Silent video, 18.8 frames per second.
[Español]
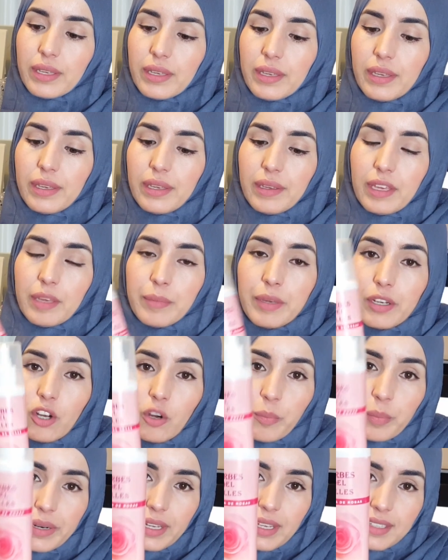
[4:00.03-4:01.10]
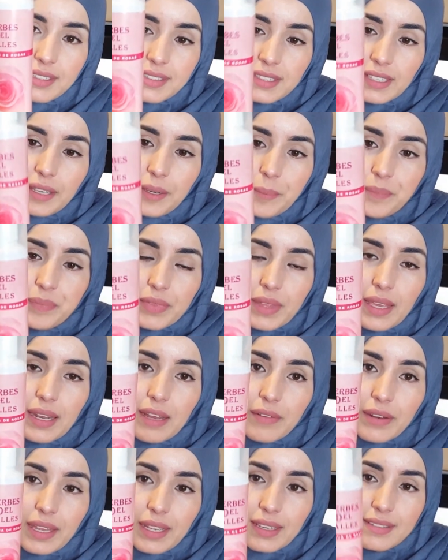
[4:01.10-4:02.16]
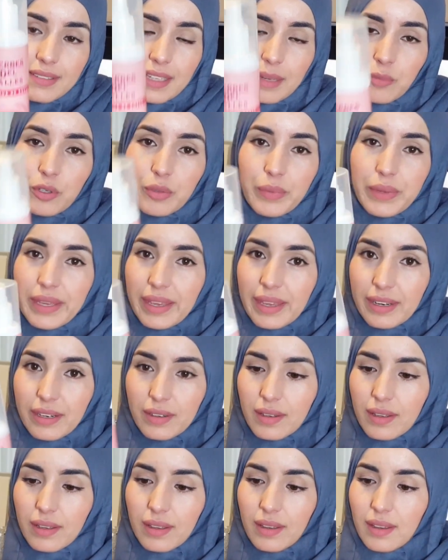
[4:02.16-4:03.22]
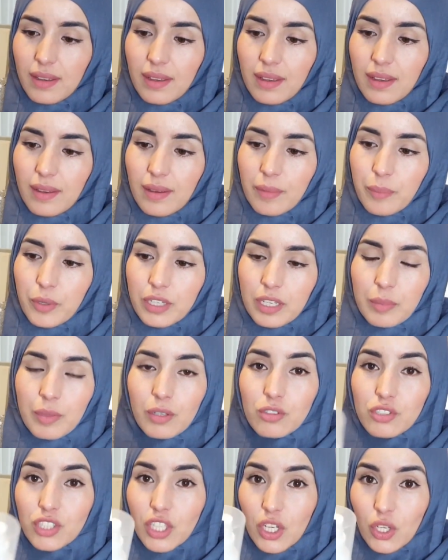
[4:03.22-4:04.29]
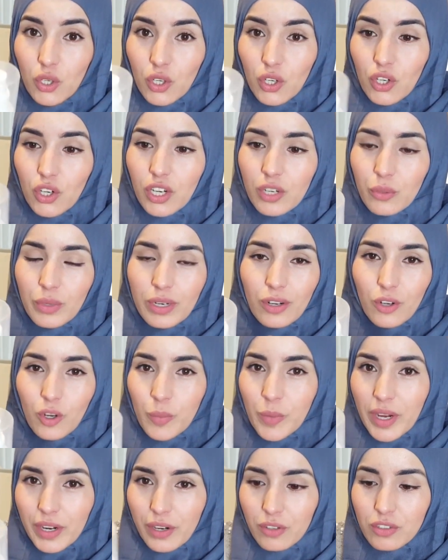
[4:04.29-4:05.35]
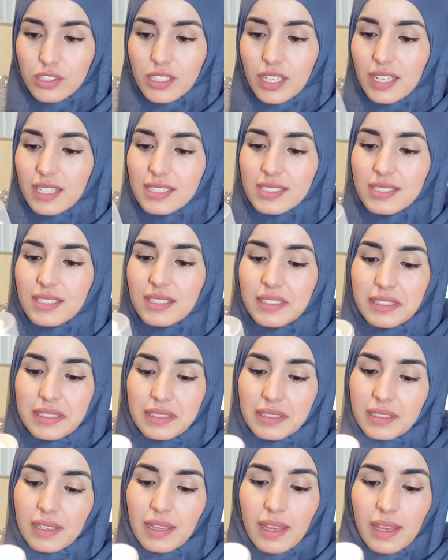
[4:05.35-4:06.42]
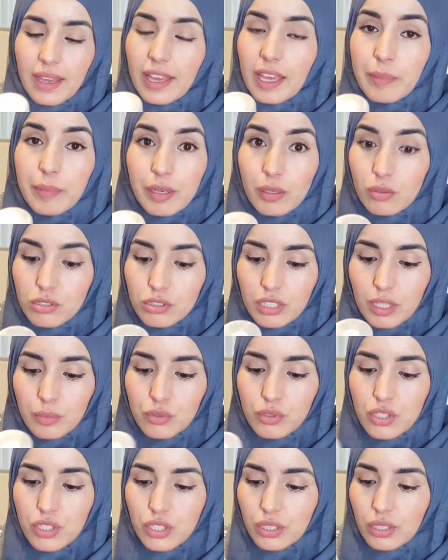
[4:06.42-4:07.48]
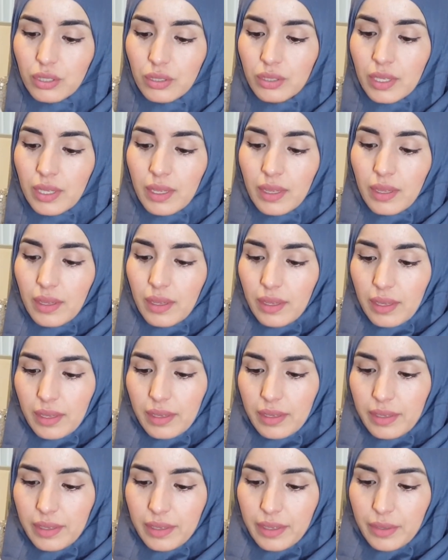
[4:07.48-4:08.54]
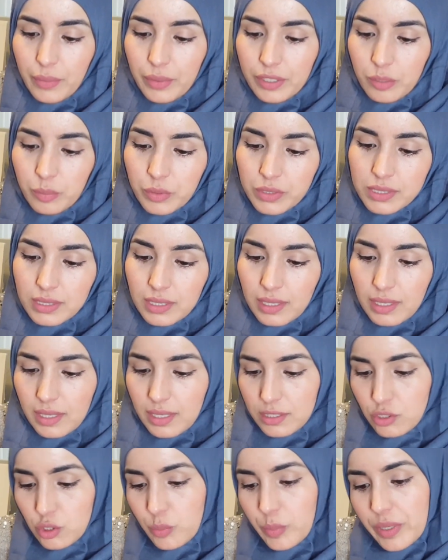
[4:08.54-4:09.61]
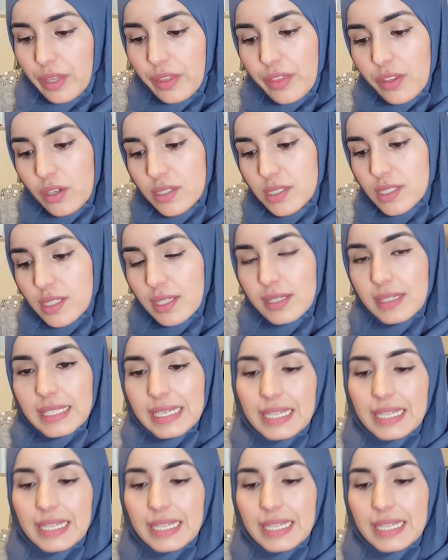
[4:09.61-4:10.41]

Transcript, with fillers: y, me compré este. Y la verdad es que está muy bien eh, porque me gusta el olor, huele como a rosas y, me gusta mucho. Y bueno, pues su precio es de